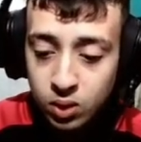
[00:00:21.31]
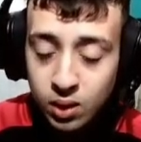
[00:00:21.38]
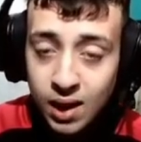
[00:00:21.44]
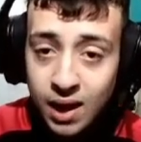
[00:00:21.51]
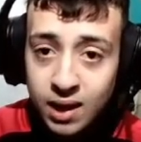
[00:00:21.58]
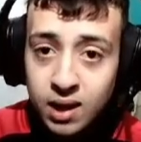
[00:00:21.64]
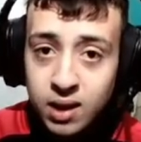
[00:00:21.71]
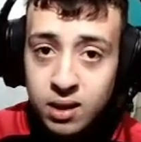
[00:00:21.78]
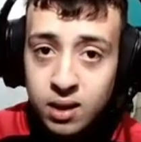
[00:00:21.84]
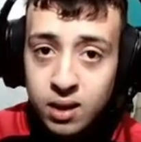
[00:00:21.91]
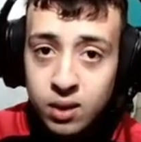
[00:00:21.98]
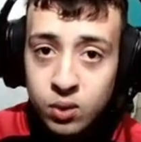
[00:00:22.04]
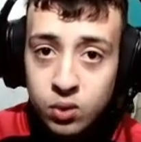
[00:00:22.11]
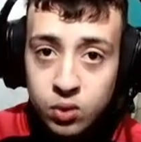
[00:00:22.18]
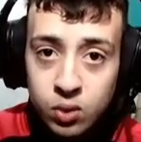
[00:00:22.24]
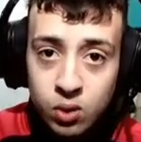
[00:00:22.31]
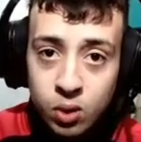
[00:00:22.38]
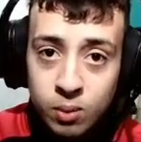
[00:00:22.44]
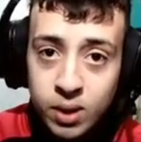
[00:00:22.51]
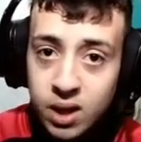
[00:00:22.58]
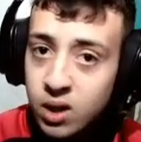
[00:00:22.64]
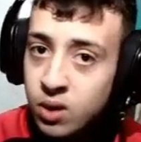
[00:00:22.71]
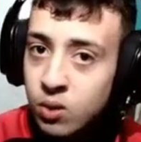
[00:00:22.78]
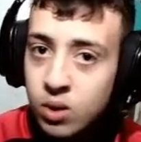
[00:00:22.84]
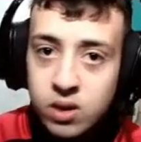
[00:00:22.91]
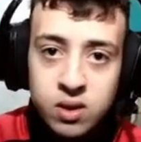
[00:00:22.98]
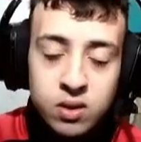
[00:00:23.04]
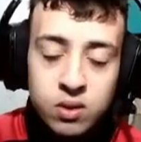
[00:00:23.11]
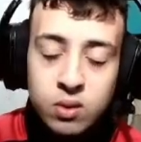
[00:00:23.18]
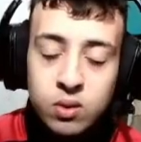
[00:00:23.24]
la criticano su robe che non
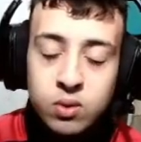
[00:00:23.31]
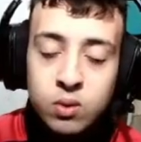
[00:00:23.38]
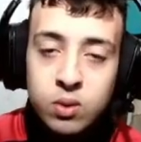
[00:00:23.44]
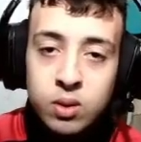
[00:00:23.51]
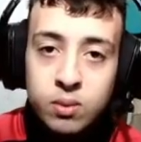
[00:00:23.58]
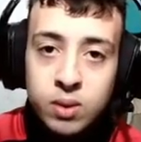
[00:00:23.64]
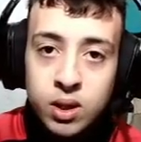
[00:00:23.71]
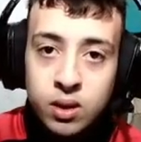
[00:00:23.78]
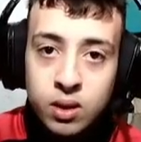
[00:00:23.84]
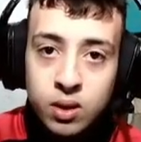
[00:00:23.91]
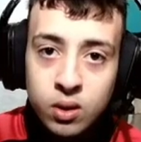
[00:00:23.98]
esistono assolutamente,